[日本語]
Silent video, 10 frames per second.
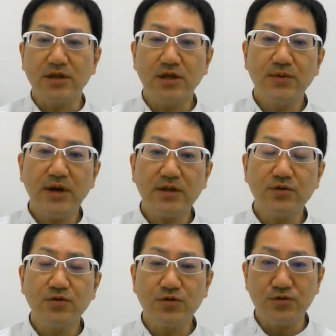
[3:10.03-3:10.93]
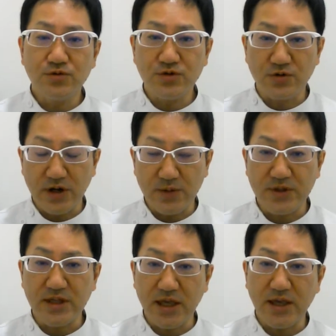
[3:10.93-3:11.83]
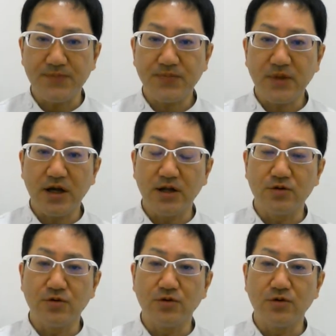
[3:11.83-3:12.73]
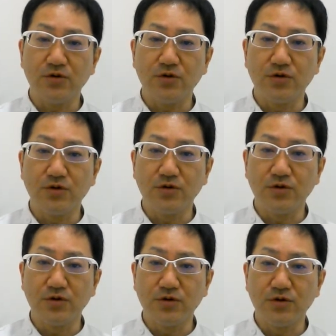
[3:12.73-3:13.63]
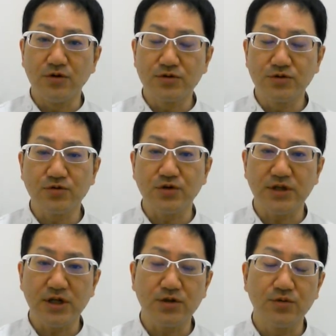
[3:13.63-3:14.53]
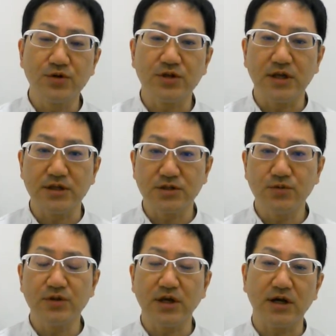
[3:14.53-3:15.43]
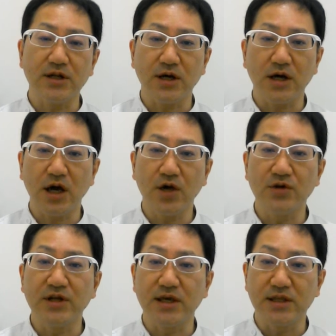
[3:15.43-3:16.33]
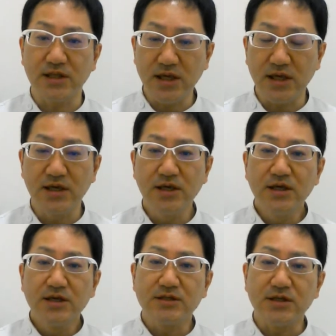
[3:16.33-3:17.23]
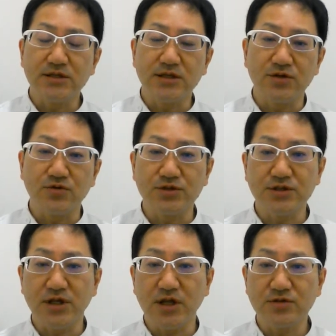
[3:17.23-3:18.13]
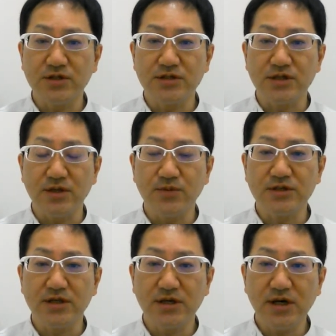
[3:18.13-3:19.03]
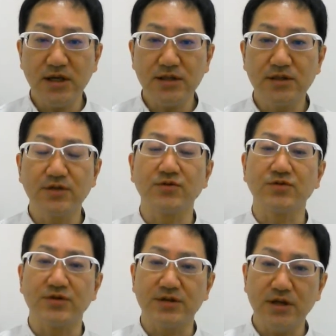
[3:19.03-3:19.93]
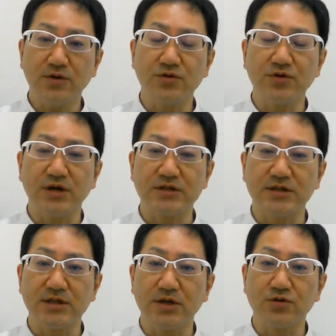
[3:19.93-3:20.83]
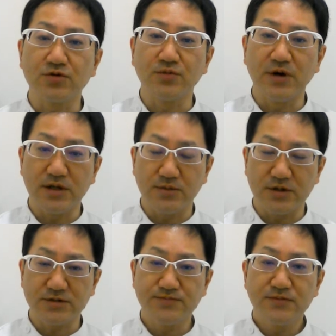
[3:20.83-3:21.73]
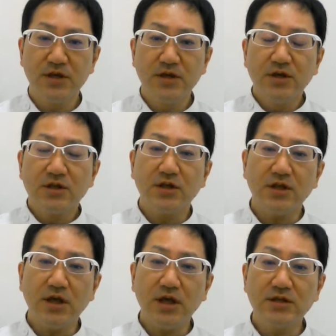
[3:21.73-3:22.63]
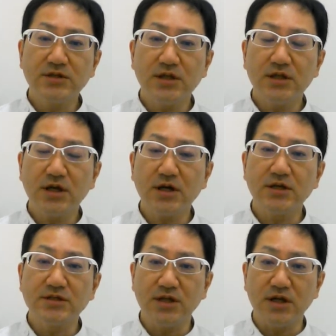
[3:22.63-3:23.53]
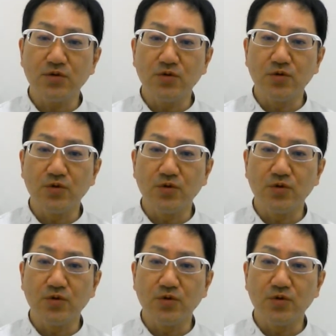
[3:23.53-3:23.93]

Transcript: 例えば、東京の人が見て、あのすごくいいなと思ったんですけども、なかなか通えないんで、先生のお知り合いの先生いませんかっていうことでね、お問い合わせいただくこともあります。ただ、残念ながらですね、あの